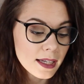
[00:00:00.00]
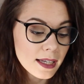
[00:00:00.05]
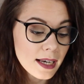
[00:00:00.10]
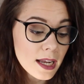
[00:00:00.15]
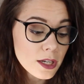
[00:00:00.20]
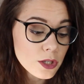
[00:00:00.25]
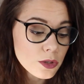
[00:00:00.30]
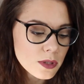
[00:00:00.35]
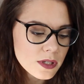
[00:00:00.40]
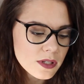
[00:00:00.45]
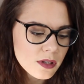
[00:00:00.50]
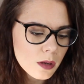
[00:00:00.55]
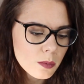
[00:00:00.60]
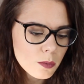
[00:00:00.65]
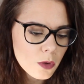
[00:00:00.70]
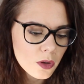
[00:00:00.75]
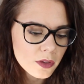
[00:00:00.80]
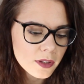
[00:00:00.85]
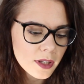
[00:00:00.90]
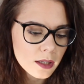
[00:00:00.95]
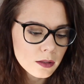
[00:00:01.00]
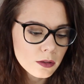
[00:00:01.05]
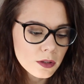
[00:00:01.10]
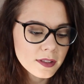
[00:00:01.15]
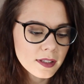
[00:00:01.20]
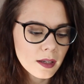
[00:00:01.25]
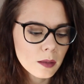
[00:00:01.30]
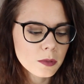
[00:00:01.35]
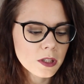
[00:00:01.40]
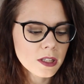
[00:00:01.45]
Et là je suis seulement en train de
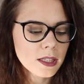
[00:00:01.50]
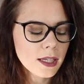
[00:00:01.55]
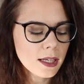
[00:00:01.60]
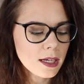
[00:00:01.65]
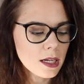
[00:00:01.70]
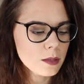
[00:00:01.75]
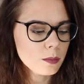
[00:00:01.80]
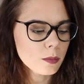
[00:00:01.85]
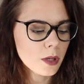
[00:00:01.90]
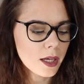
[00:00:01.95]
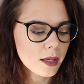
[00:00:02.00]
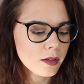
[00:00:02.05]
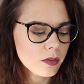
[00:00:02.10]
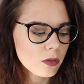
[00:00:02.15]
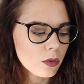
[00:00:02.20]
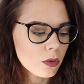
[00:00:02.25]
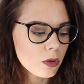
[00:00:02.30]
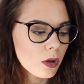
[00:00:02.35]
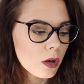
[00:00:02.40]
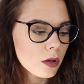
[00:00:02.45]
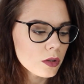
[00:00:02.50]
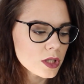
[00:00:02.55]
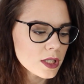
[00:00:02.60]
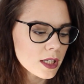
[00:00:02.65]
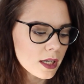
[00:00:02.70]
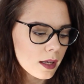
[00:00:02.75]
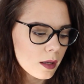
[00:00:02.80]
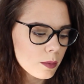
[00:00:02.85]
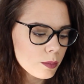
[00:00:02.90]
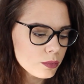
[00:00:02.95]
le terminer. Là il me reste encore je
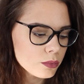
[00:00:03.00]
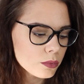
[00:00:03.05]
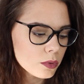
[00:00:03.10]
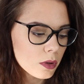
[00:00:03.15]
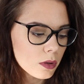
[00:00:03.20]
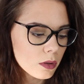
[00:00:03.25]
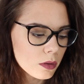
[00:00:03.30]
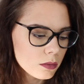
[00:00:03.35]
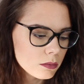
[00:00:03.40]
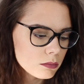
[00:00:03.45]
dirais pour